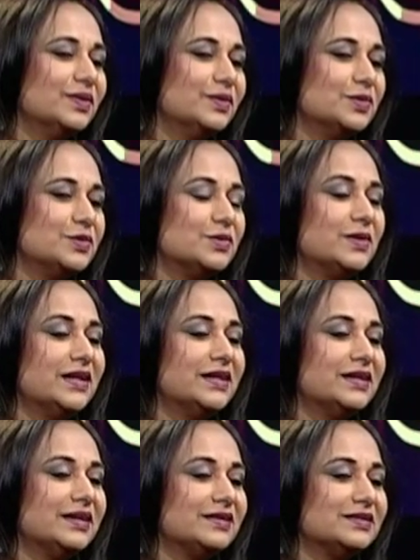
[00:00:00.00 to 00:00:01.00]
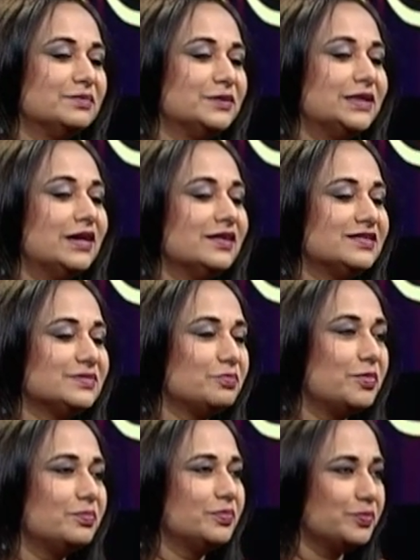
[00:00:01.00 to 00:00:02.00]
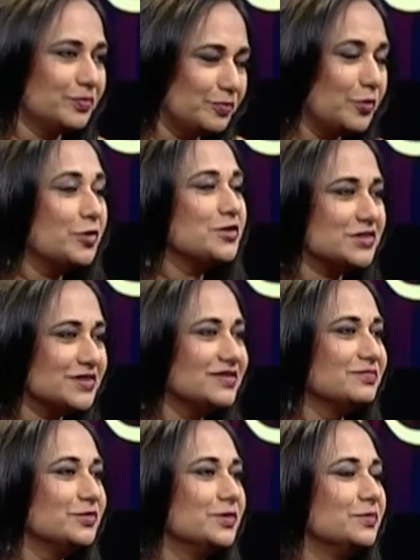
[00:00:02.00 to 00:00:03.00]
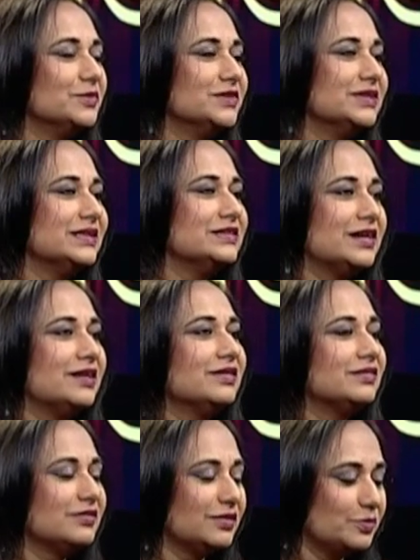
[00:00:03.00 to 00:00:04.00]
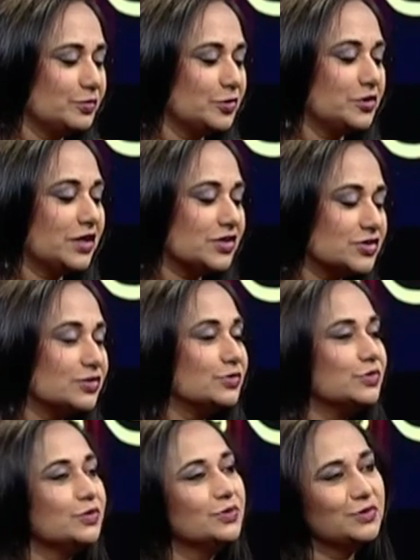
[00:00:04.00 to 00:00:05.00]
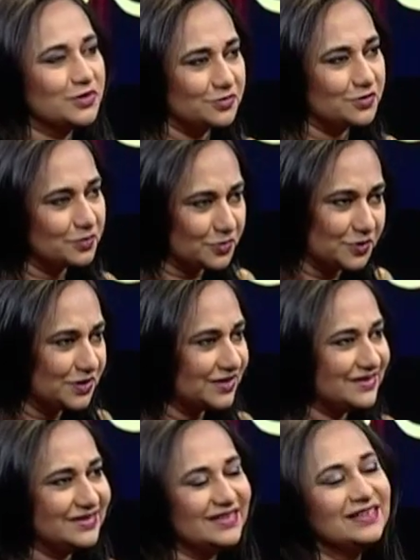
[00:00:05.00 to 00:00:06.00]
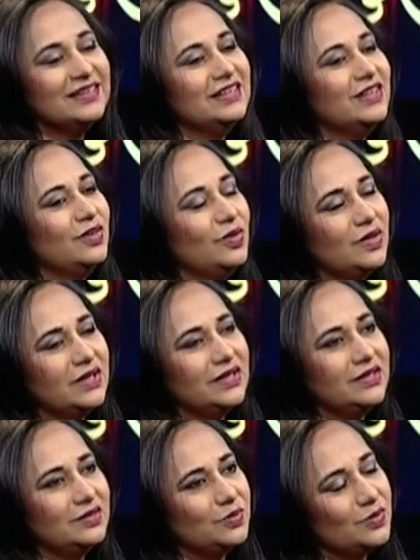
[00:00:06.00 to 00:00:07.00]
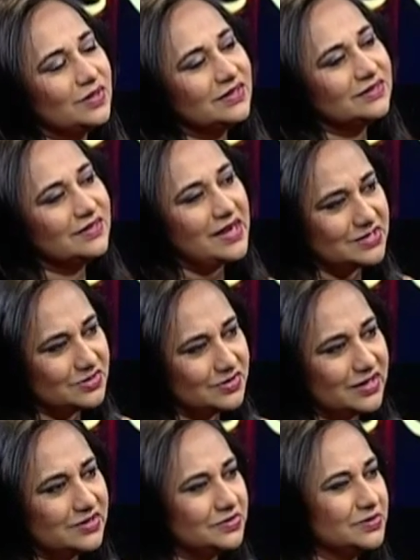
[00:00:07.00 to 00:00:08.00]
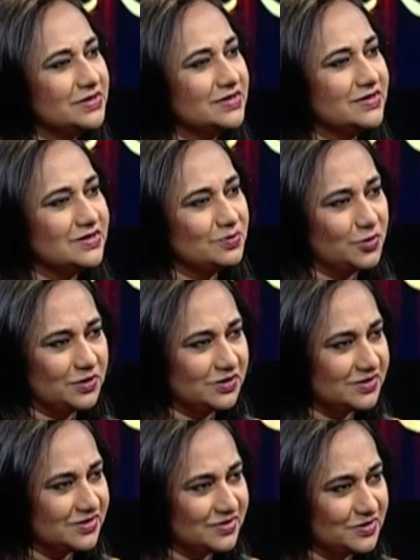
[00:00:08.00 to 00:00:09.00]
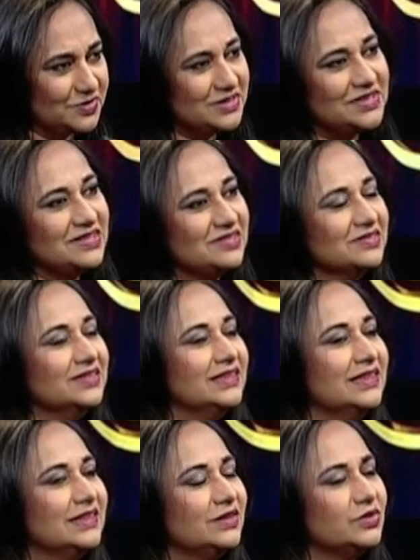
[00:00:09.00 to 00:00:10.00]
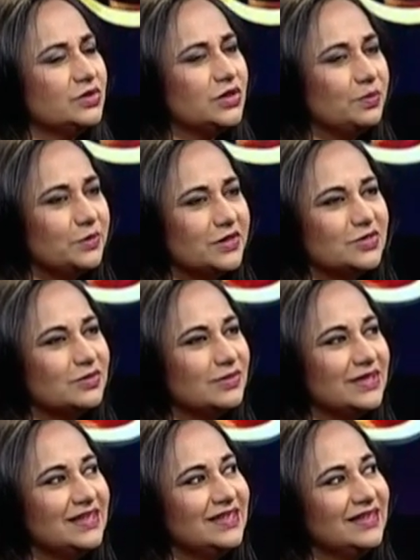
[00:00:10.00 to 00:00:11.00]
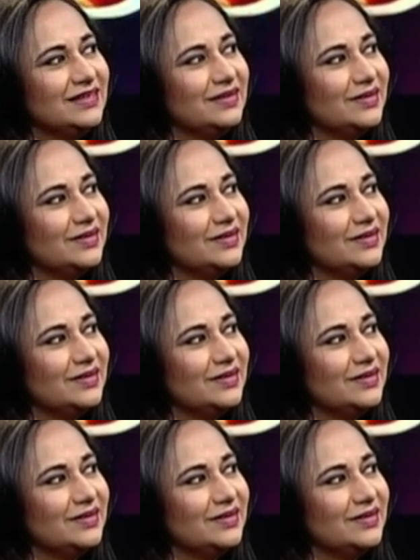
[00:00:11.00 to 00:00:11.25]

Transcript: অংশু ভাইয়ের একটা বিরাট পোর্শন বলবো যে এন্টায়ার প্রোডাকশন ক্রু ইজ ফ্রম কলকাতা ওখানে কলকাতার অ্যাক্টর অ্যাক্ট্রেসেস মডেলসরাও ছিল তো সব কিছু মিলিয়ে